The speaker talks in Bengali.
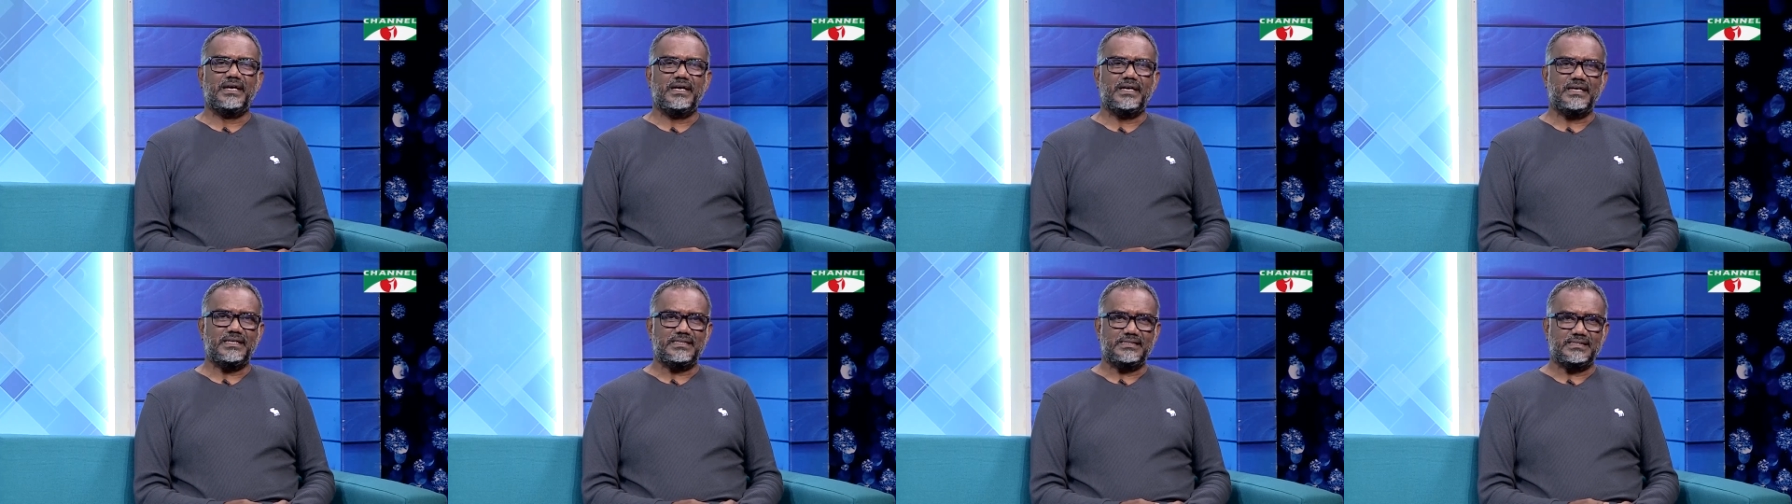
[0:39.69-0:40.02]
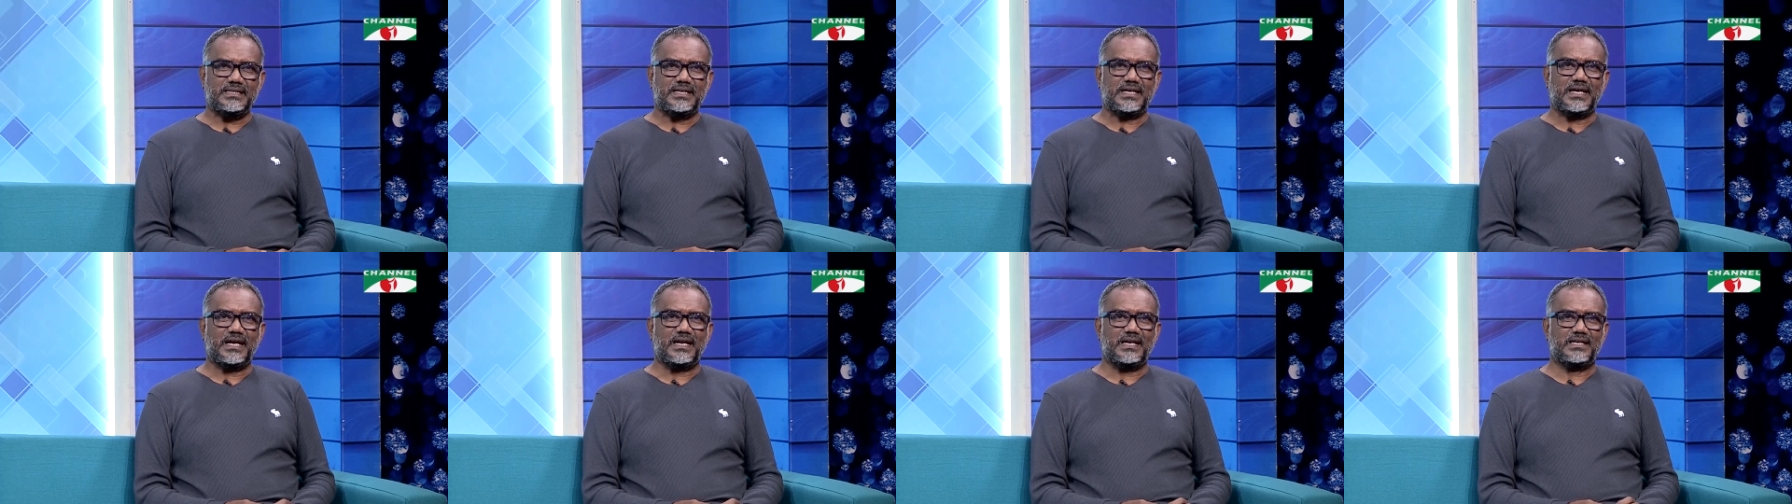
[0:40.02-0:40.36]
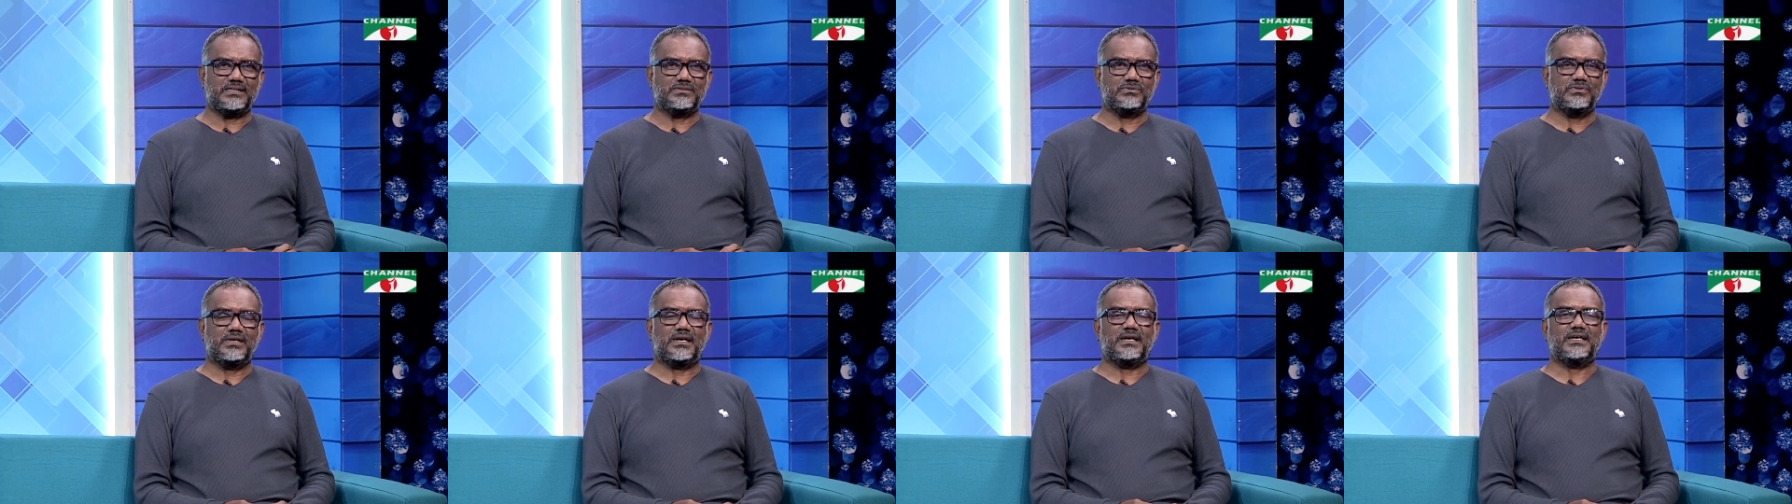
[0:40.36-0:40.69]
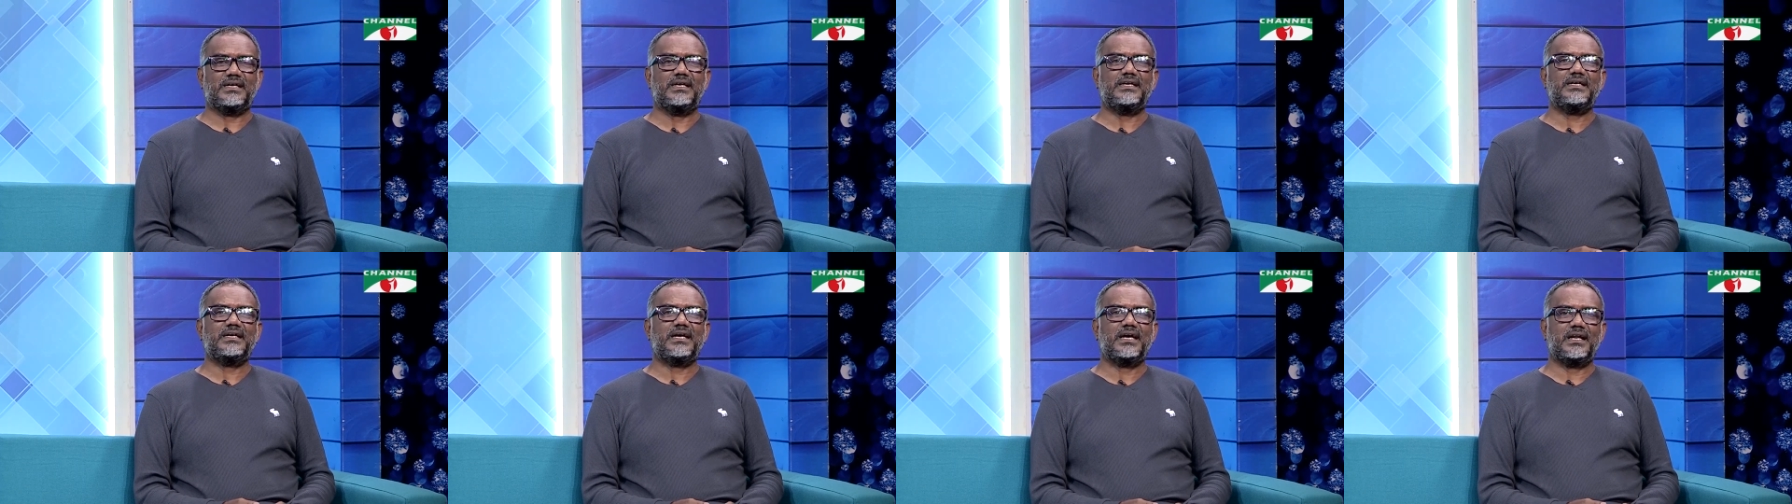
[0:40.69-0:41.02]
এই যে খেলাধুলা
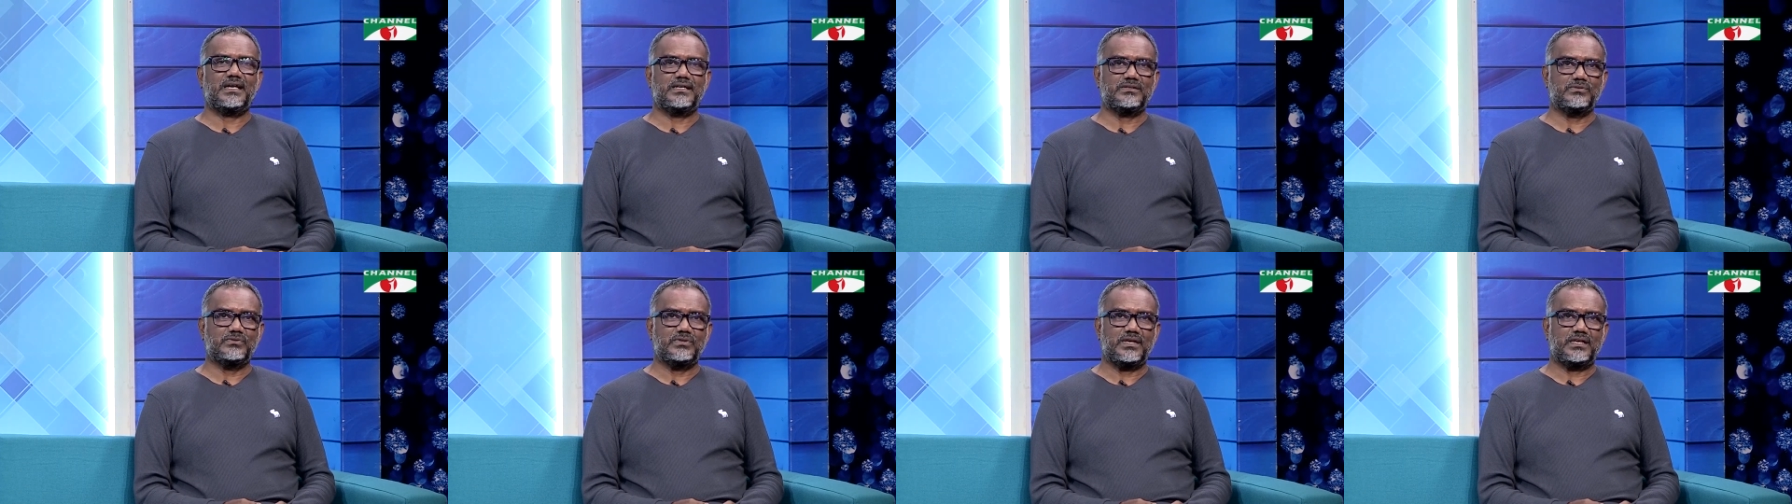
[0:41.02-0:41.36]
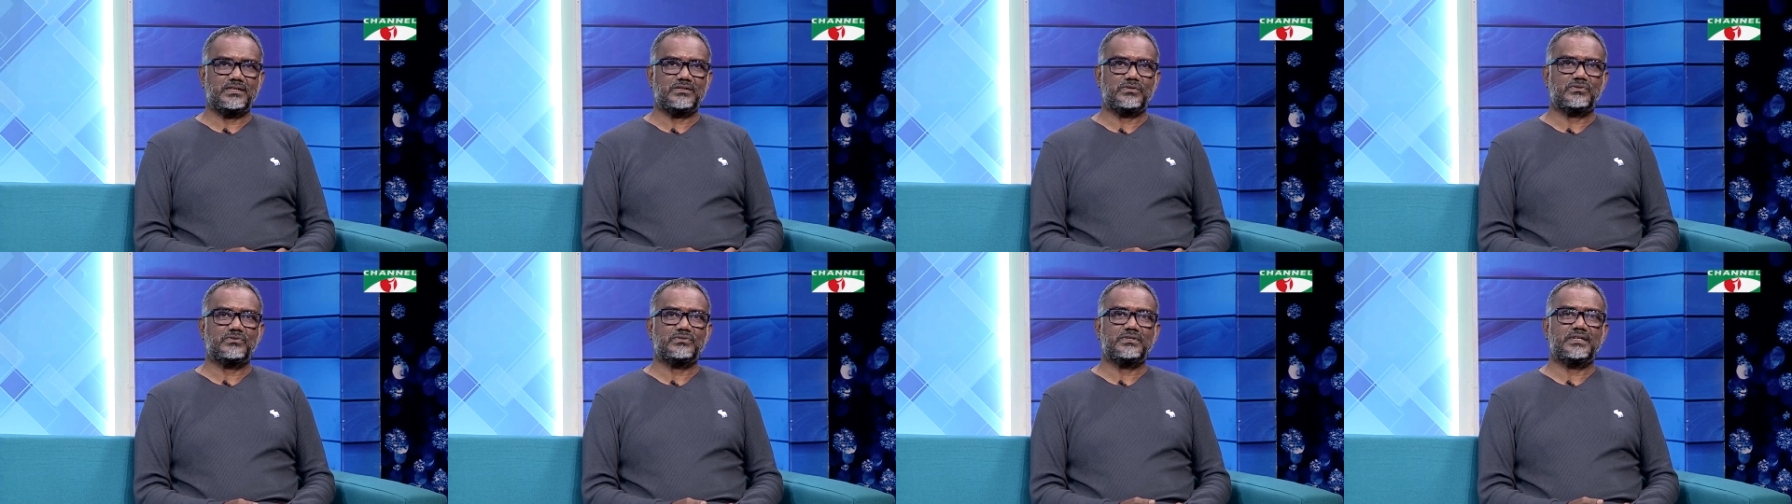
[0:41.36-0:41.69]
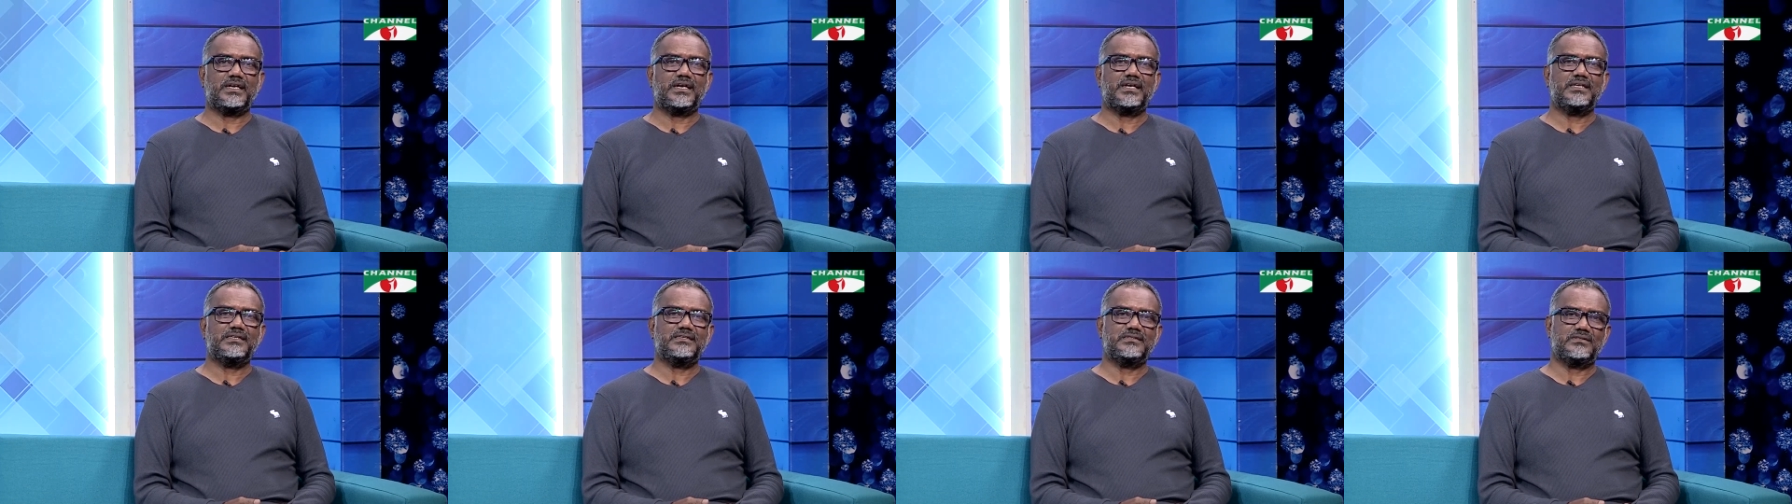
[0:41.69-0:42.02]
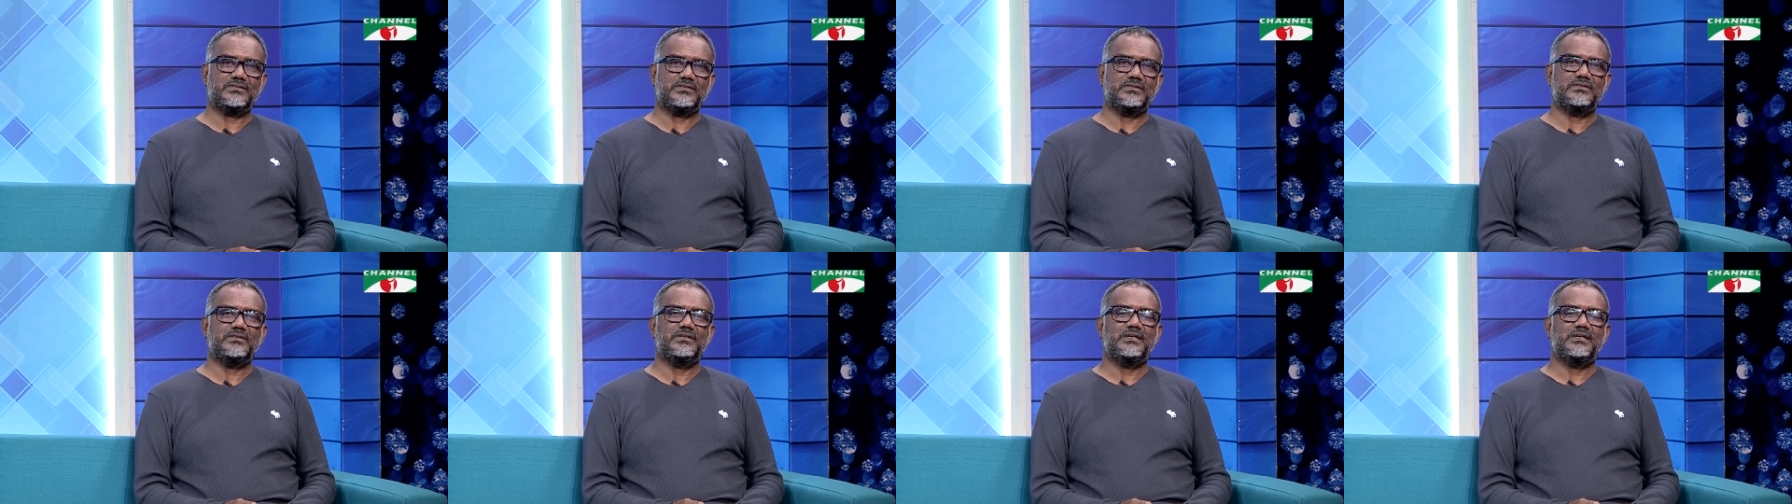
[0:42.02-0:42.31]
এই খেলাধুলায় তখন দেখা যেত